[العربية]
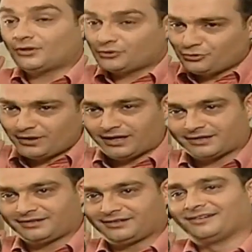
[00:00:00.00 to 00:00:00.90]
شو
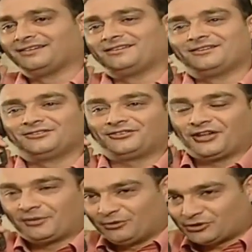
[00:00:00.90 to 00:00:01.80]
هالحكي؟
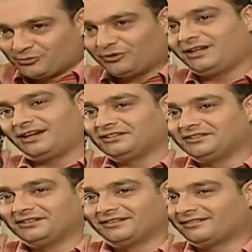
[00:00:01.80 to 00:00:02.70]
طيب والشموع اللي
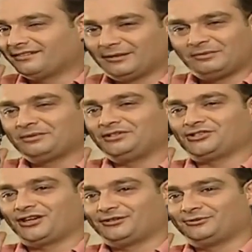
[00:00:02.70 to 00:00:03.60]
عندي لمين بدي
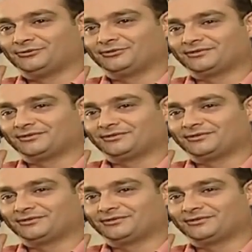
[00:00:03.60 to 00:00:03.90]
شعلهم؟